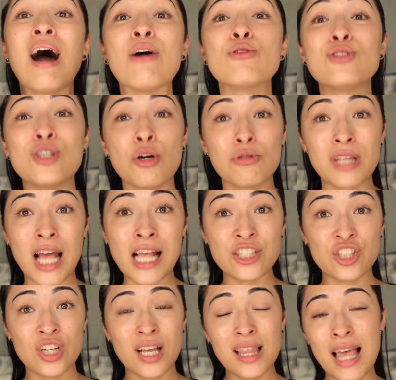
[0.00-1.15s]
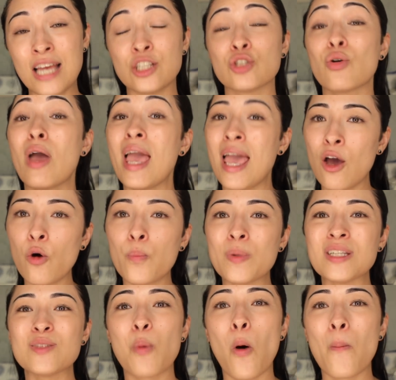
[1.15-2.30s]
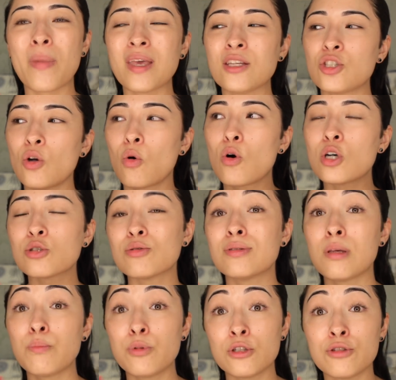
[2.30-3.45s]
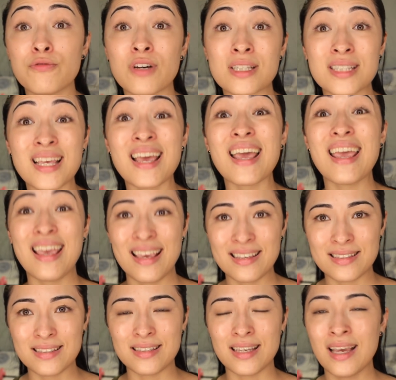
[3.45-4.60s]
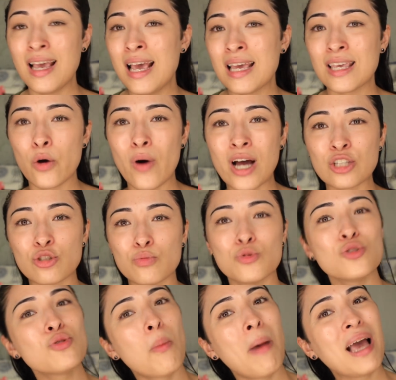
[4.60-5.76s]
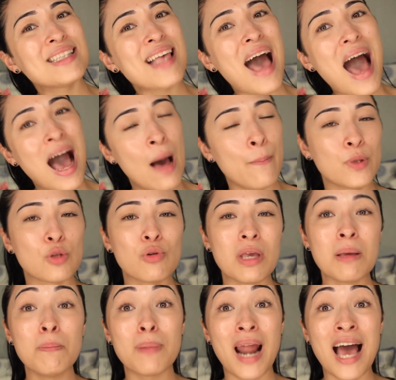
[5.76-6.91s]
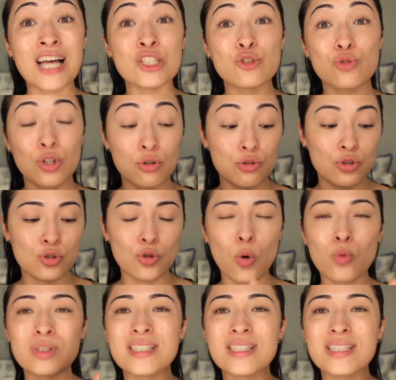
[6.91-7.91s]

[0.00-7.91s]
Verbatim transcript: o seu teste alérgico. Eu, principalmente, eu gosto sempre de fazer esse, que eu acho muito mais rápido e prático e eu estou